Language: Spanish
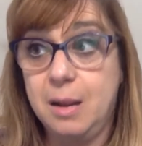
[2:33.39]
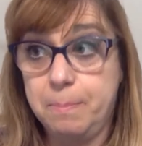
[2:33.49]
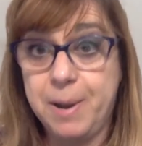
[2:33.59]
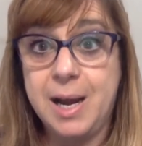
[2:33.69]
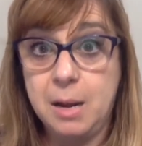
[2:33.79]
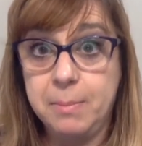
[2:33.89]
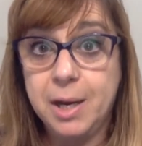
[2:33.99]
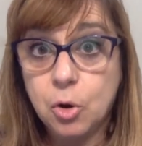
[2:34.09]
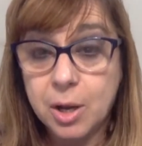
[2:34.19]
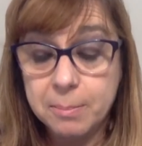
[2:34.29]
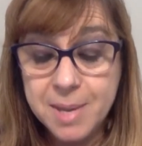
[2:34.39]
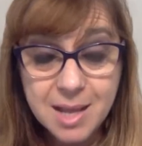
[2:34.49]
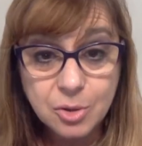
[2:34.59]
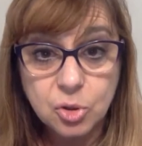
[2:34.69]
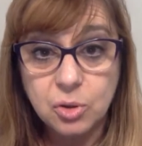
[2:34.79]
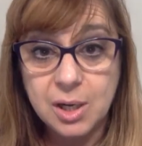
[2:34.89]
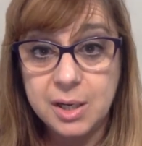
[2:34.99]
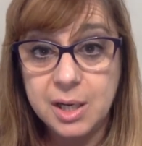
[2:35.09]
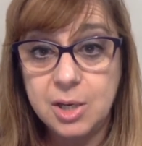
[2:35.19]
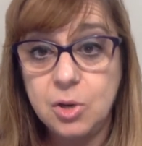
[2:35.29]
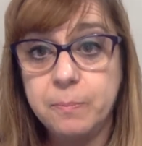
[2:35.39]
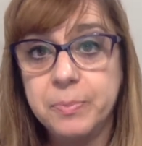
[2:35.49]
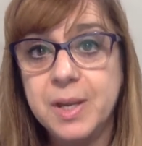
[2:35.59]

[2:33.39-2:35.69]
para el mejoramiento del niño.